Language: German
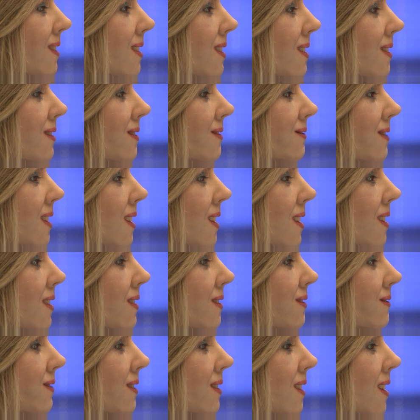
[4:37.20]
Einzug zu
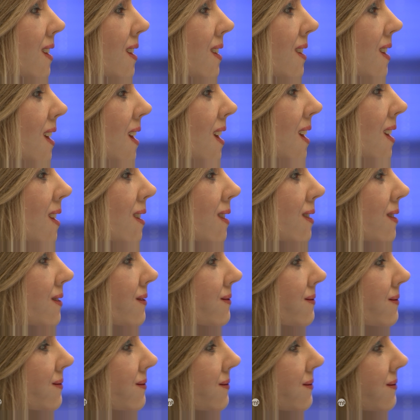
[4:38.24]
uns nach Hause ist
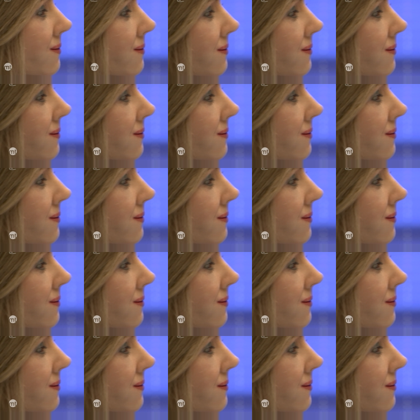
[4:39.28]
möglich.